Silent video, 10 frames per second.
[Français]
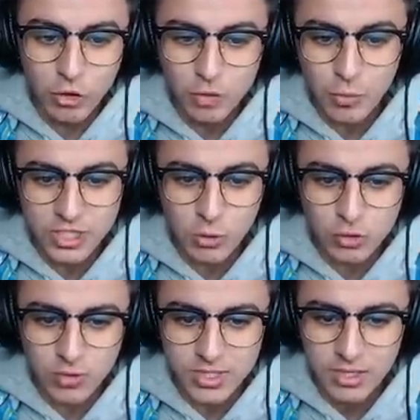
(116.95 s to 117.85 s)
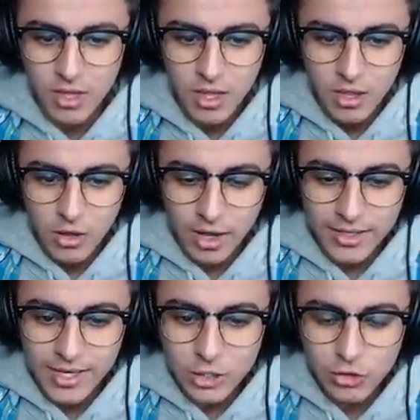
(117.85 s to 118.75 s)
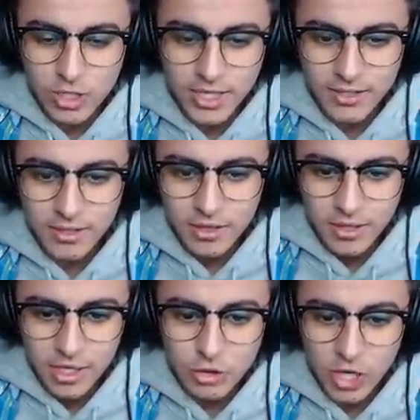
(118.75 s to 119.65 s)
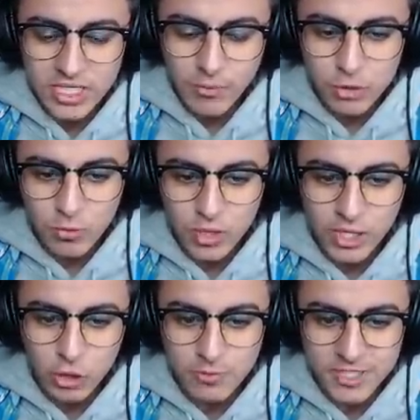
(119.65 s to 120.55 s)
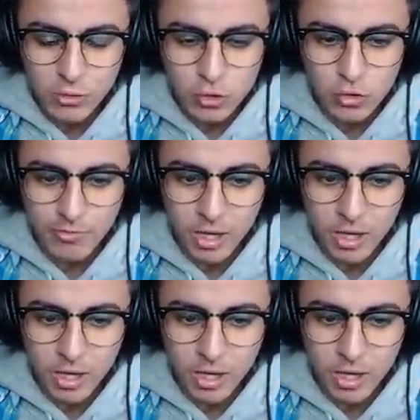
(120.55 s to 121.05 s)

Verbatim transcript: gauche pour que ça construise. Regardez, là, je clique. Là, je reste appuyé sur mon clic gauche, mais ça ne construit